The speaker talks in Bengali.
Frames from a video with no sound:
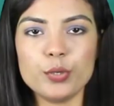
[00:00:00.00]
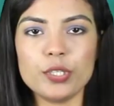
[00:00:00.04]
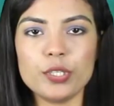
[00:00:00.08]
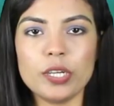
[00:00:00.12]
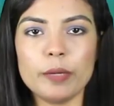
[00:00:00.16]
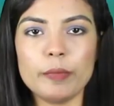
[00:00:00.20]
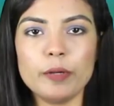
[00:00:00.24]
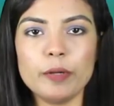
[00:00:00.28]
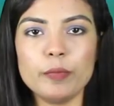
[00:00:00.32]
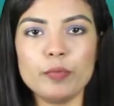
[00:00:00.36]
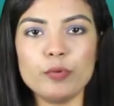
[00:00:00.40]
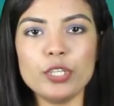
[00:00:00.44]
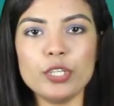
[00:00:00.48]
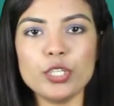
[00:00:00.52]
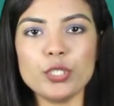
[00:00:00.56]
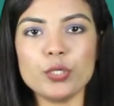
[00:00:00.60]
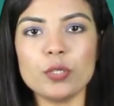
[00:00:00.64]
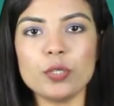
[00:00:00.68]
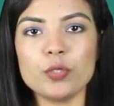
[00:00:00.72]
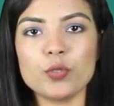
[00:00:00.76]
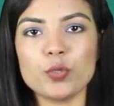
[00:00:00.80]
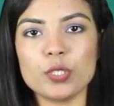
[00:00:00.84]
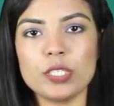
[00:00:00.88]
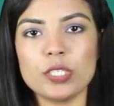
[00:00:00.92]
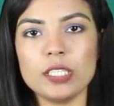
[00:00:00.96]
জামালপুরে
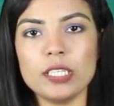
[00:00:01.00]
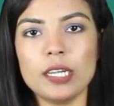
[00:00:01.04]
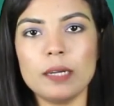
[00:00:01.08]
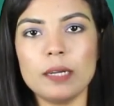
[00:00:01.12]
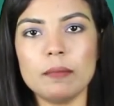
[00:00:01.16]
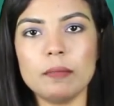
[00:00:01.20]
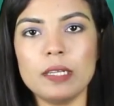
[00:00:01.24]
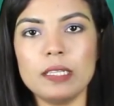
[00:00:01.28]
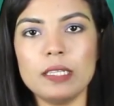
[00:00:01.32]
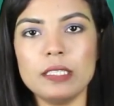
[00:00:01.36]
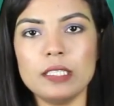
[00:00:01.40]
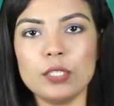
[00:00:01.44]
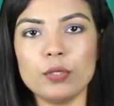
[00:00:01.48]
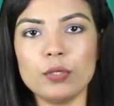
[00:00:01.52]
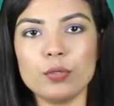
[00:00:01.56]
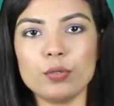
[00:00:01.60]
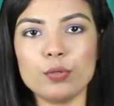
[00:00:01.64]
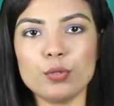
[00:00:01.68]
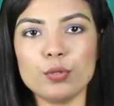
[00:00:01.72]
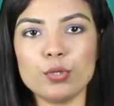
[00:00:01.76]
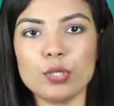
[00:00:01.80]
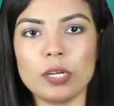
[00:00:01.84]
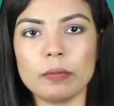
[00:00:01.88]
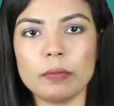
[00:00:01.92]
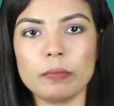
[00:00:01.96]
সন্ত্রাসী হামলায়
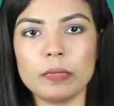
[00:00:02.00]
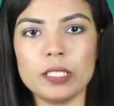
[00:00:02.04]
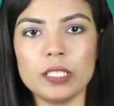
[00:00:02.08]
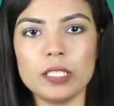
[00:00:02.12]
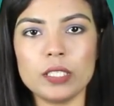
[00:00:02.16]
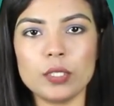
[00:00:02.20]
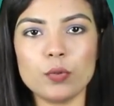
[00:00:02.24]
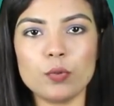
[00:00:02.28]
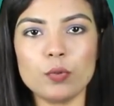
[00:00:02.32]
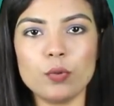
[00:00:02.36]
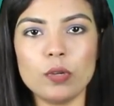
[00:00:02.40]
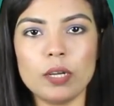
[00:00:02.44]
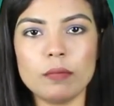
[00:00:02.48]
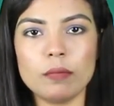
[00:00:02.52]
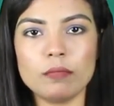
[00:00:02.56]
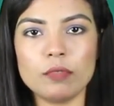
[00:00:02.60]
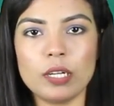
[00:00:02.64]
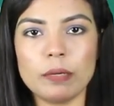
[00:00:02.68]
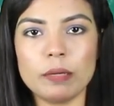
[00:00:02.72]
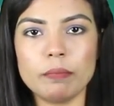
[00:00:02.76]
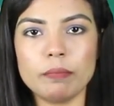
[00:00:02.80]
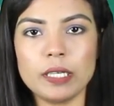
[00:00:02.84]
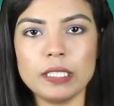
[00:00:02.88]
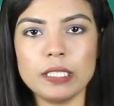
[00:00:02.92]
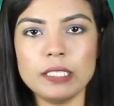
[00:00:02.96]
নিহত সাংবাদিক গুলাম
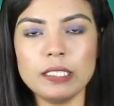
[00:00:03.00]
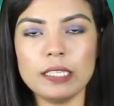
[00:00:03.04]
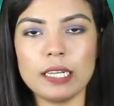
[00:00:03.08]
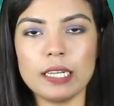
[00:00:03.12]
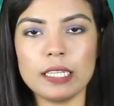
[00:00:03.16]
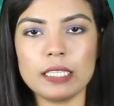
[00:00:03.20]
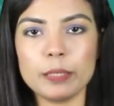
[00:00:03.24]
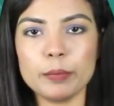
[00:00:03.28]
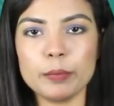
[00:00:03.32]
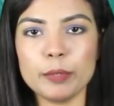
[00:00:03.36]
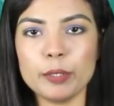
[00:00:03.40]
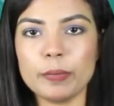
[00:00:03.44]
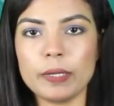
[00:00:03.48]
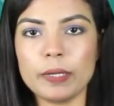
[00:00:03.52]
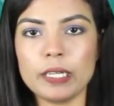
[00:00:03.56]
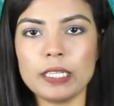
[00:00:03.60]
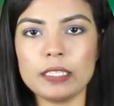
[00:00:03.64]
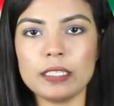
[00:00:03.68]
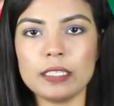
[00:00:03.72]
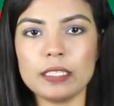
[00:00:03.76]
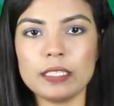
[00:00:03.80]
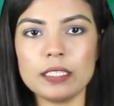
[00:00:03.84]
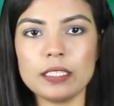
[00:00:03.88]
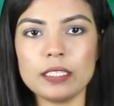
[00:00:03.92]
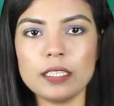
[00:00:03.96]
রাব্বানি নাদিমের
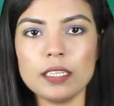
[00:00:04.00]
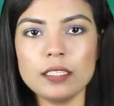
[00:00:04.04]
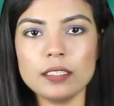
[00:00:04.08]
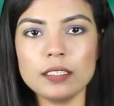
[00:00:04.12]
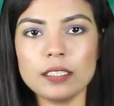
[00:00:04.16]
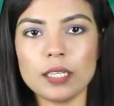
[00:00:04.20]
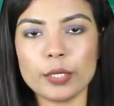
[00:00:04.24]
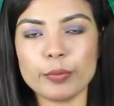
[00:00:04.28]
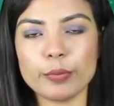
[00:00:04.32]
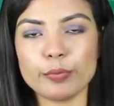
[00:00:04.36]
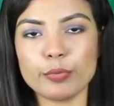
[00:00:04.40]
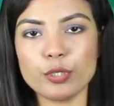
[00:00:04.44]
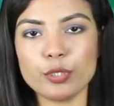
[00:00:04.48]
বাড়িতে গিয়ে তার